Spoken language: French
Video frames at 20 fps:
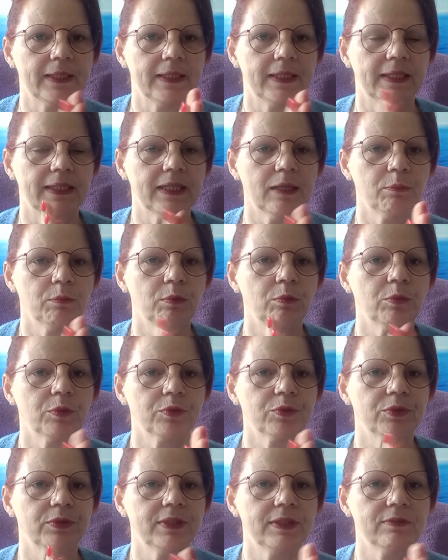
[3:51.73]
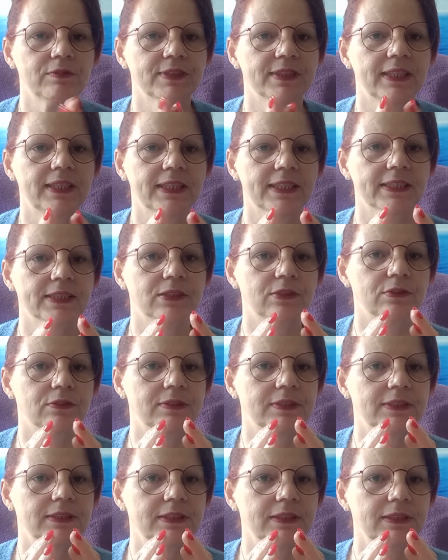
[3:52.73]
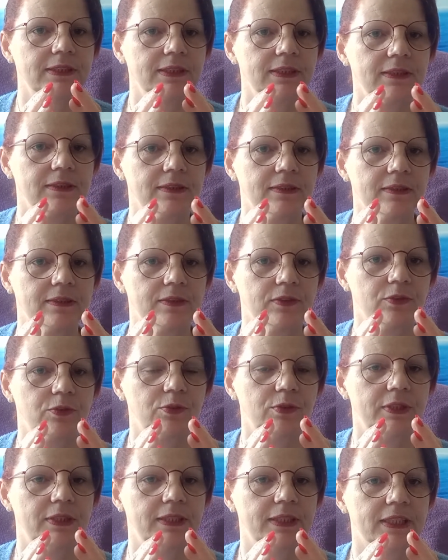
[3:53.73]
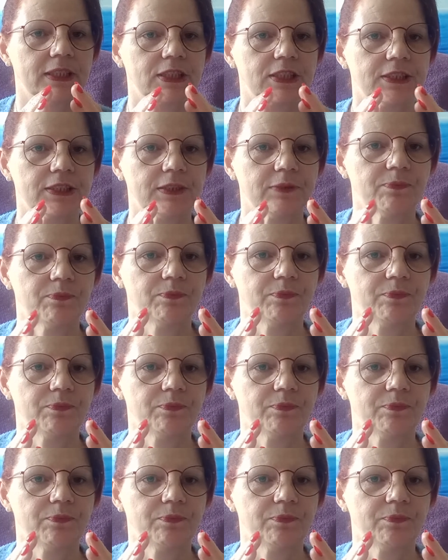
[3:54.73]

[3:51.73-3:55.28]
et à un moment donné, vous allez ressentir de l'énergie.